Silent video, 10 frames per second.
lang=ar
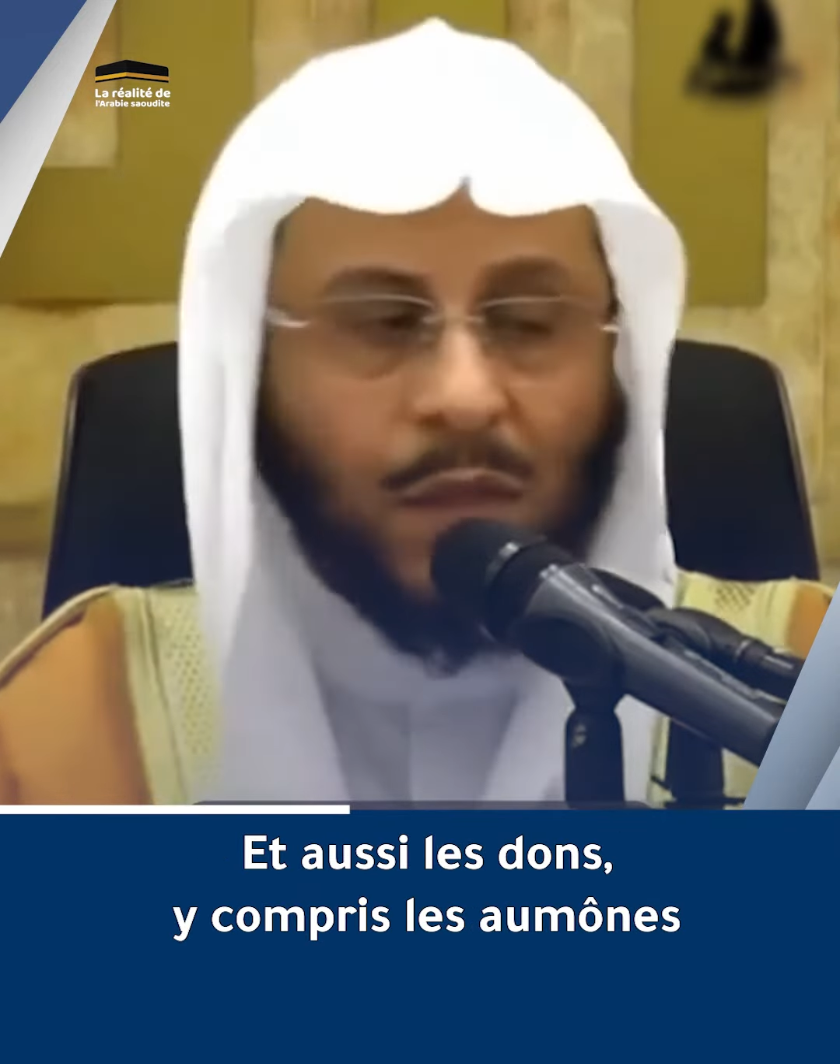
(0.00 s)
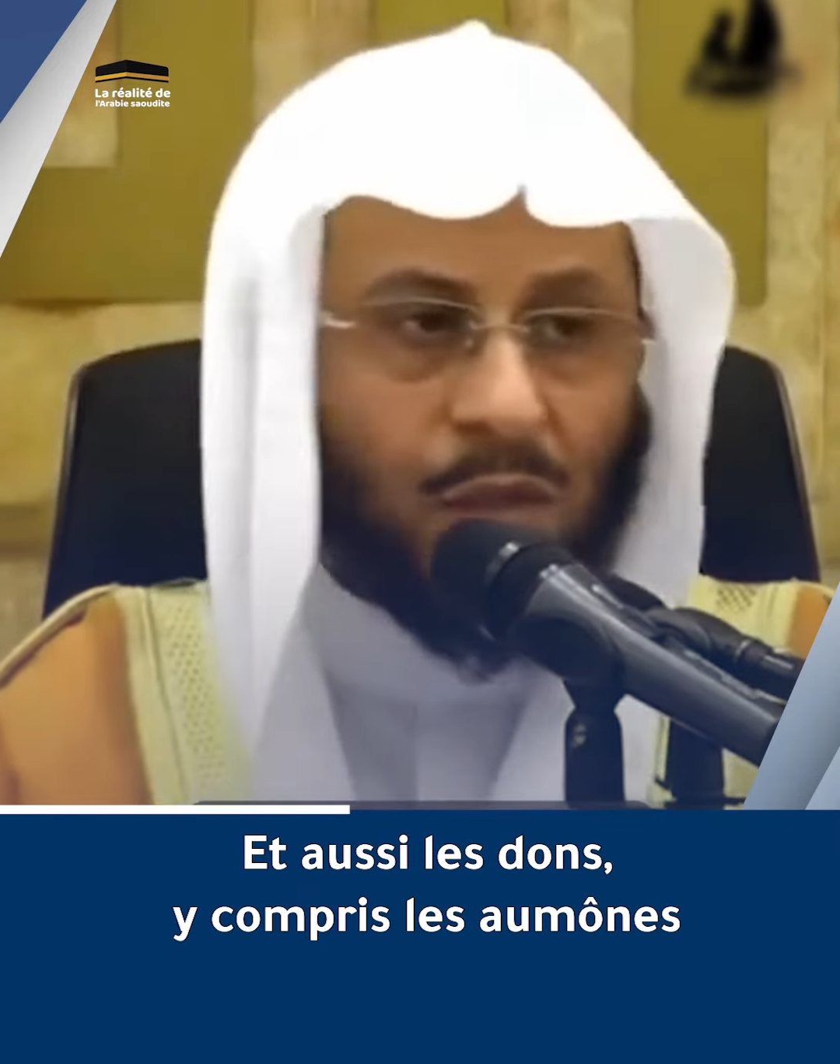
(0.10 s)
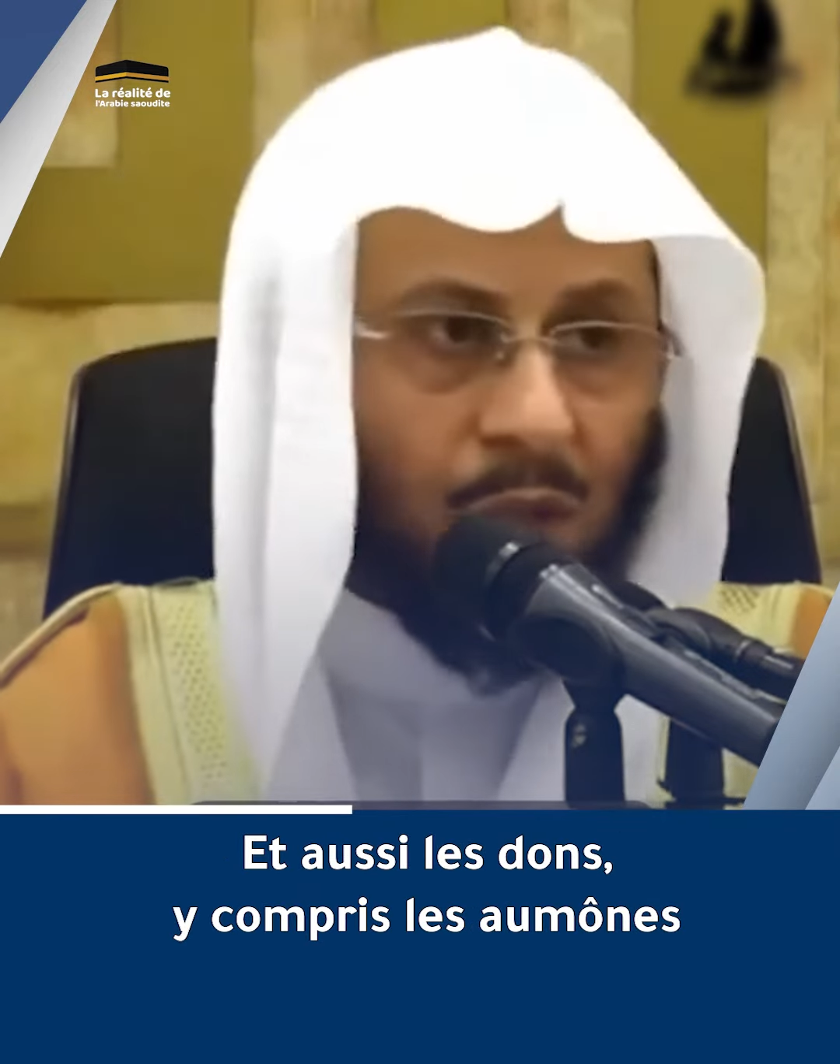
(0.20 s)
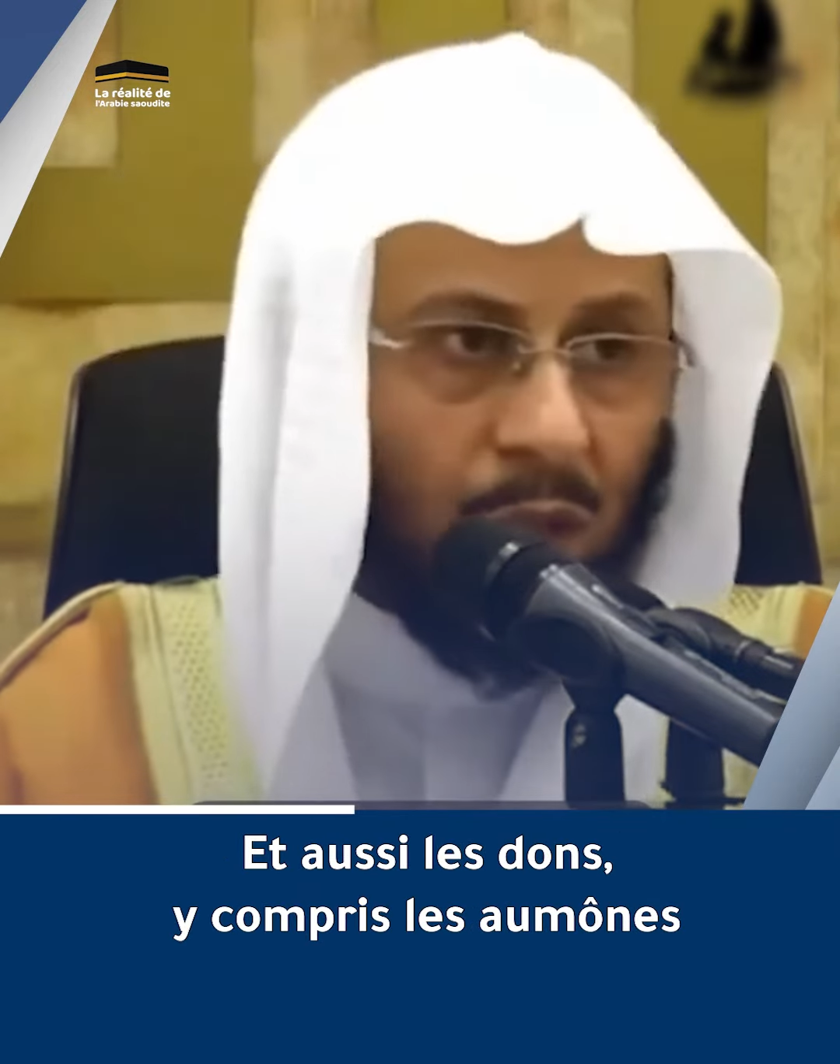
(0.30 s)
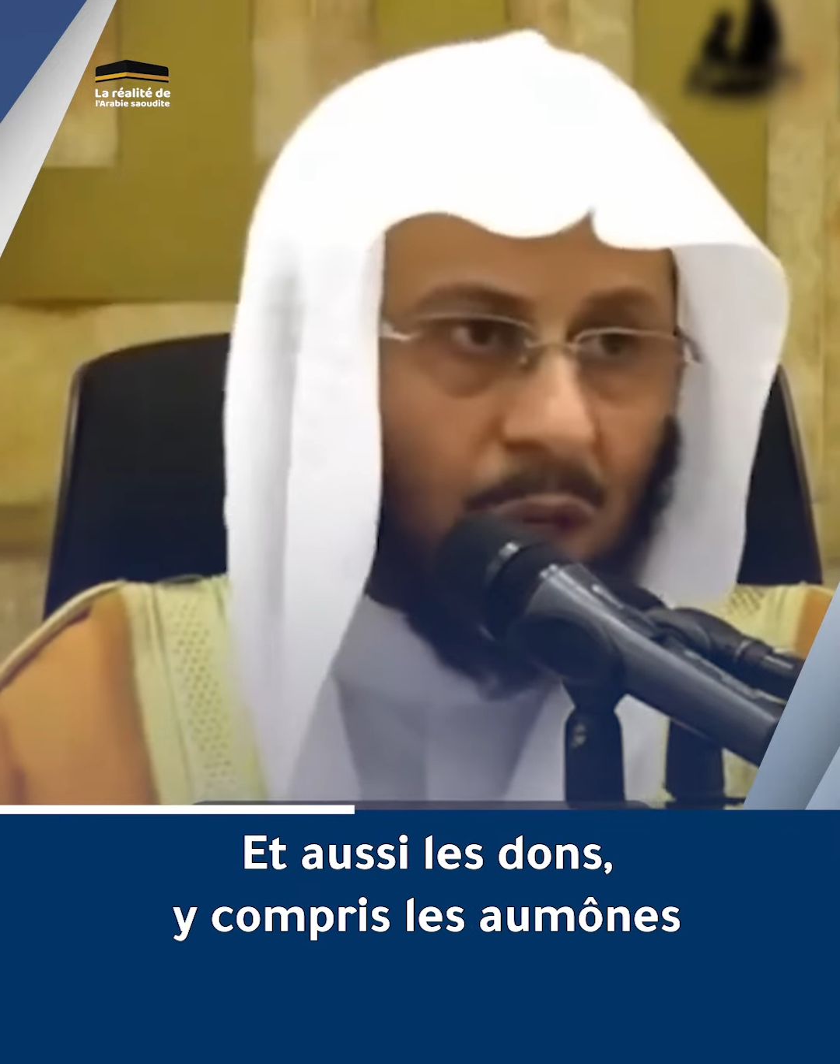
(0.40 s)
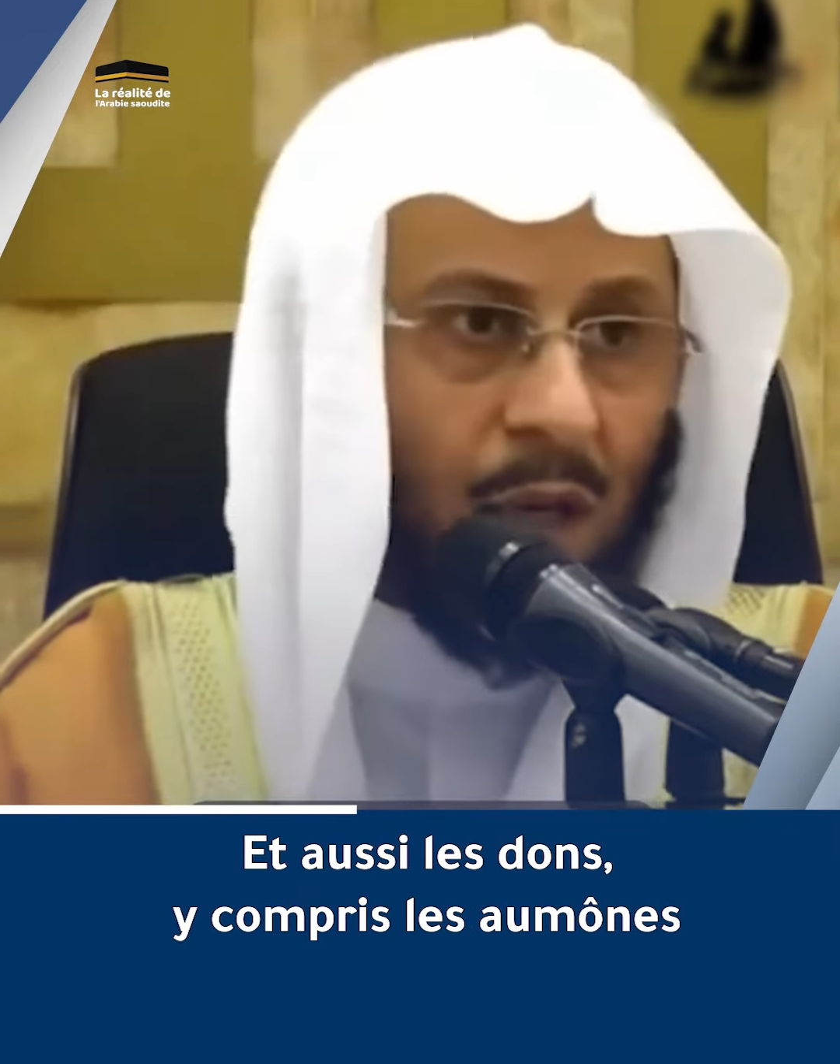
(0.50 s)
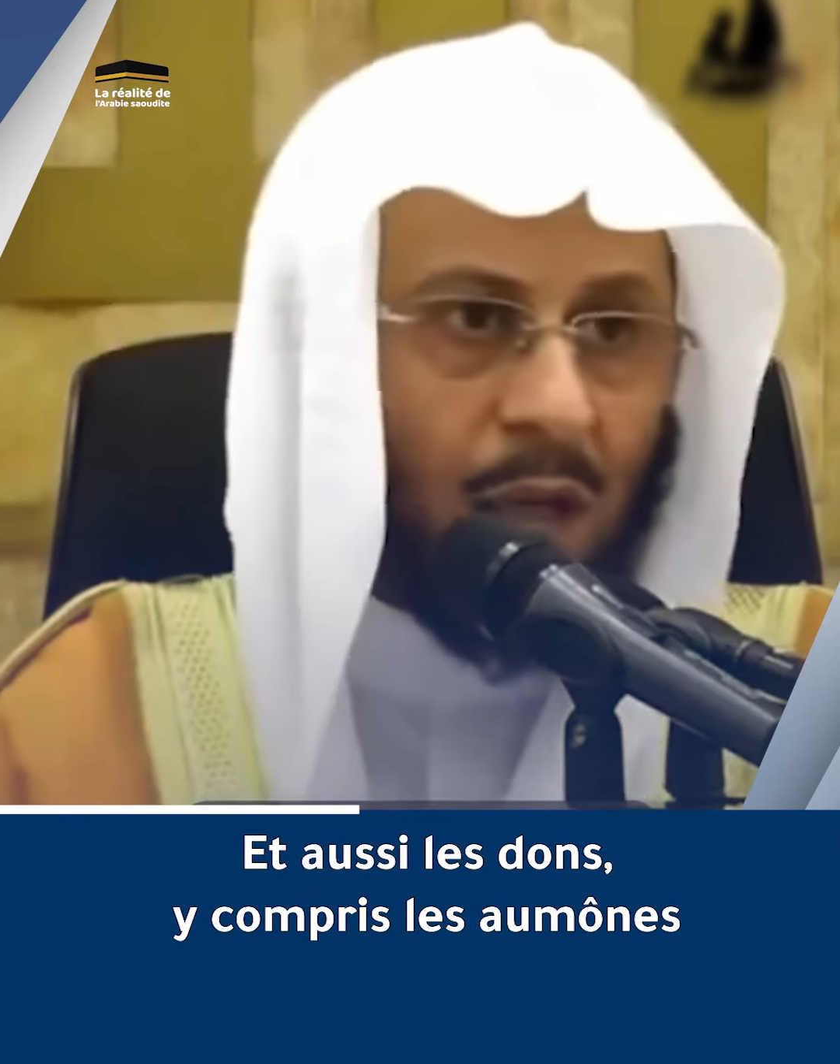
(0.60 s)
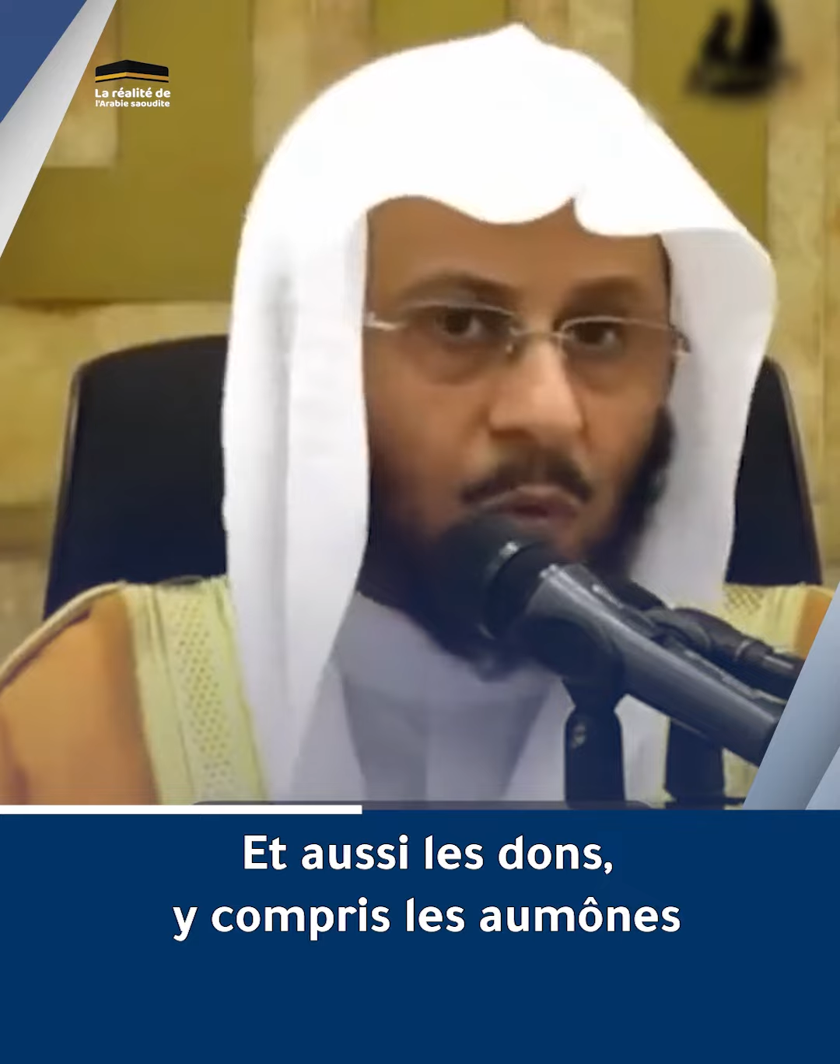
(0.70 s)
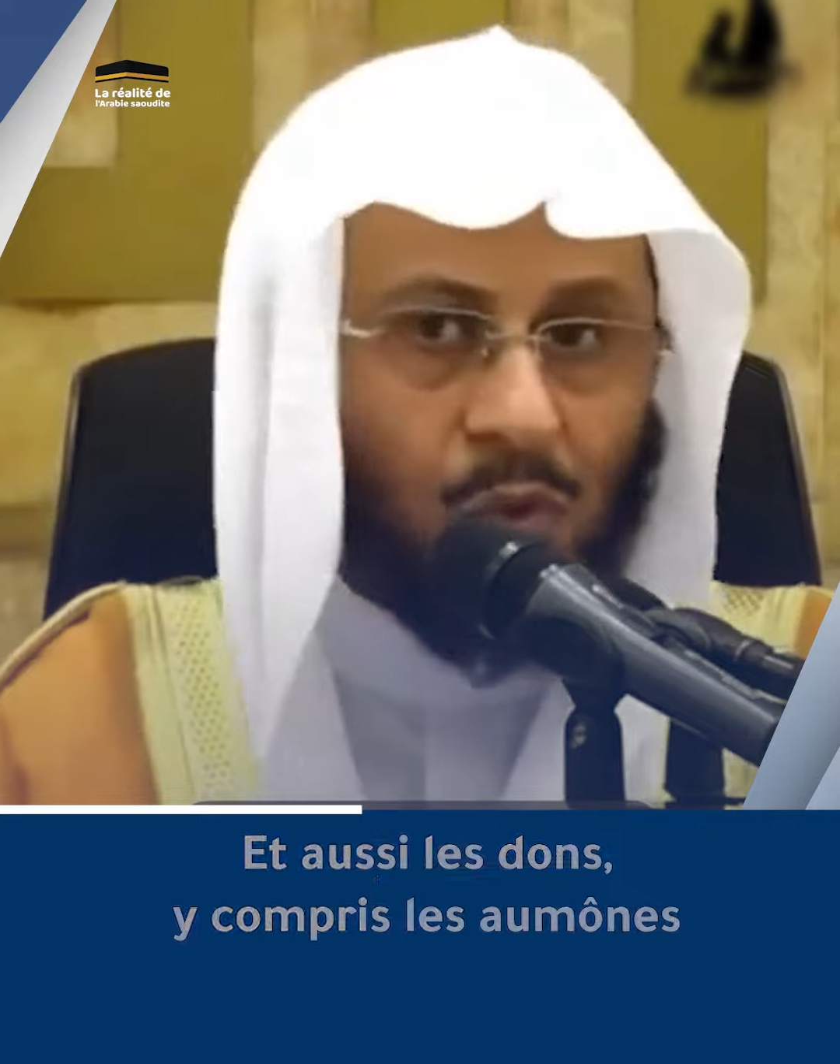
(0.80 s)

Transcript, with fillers: الصدقات